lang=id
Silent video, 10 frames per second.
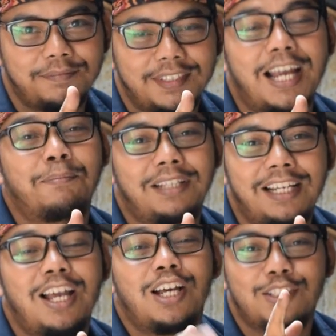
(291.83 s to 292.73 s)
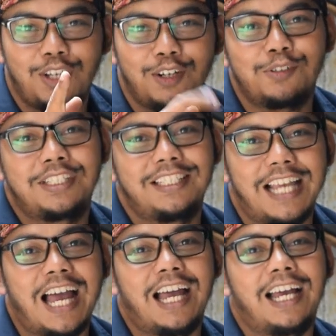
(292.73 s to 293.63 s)
yang penting
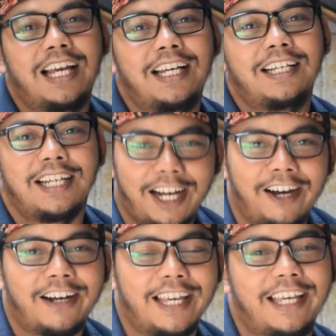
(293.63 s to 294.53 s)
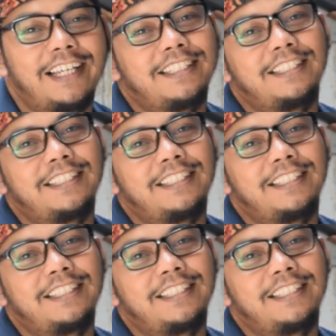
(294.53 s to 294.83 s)
solusinya oke okay.